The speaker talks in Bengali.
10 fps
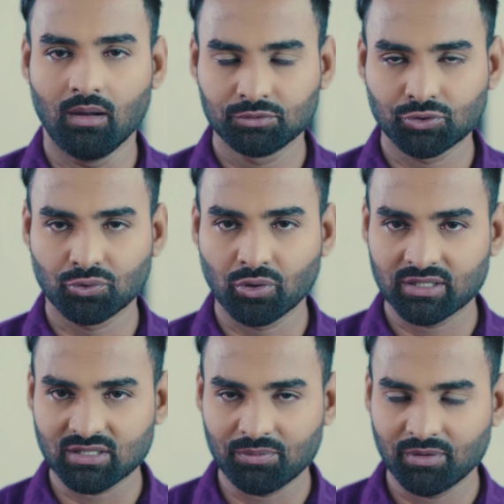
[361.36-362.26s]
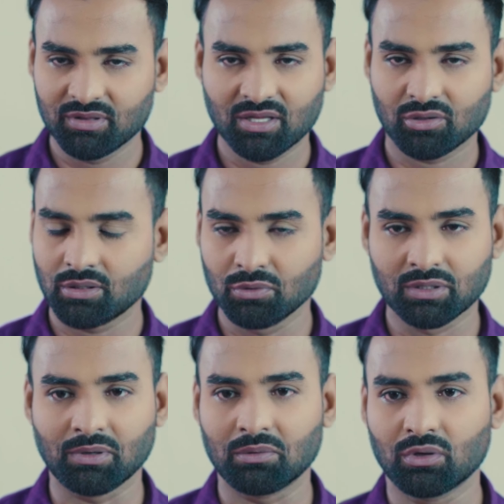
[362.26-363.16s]
আমি সত্যকে চাপিয়ে মেথে কথা
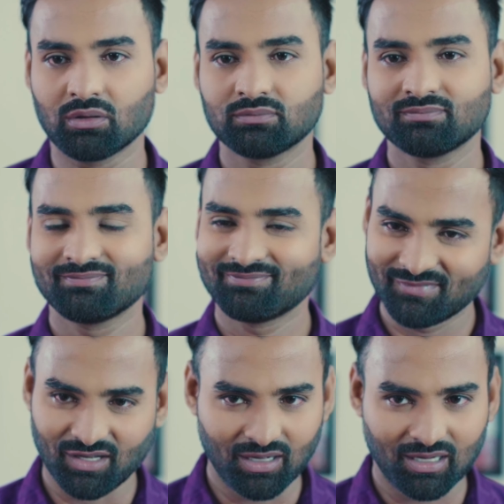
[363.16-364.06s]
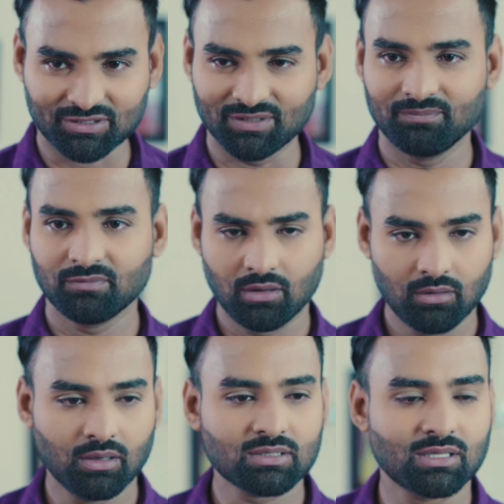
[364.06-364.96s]
বলতে পারবো না আসি
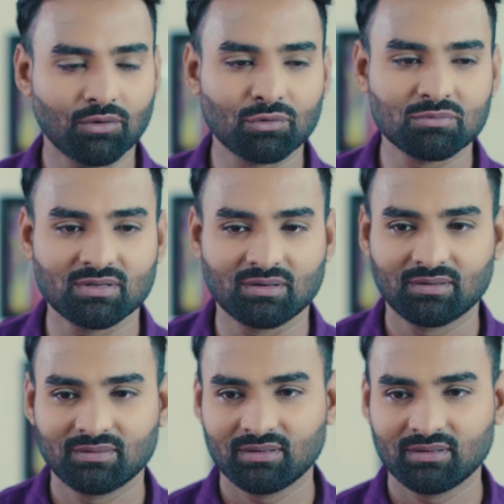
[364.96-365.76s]
আসসালাম আলাইকুম স্যার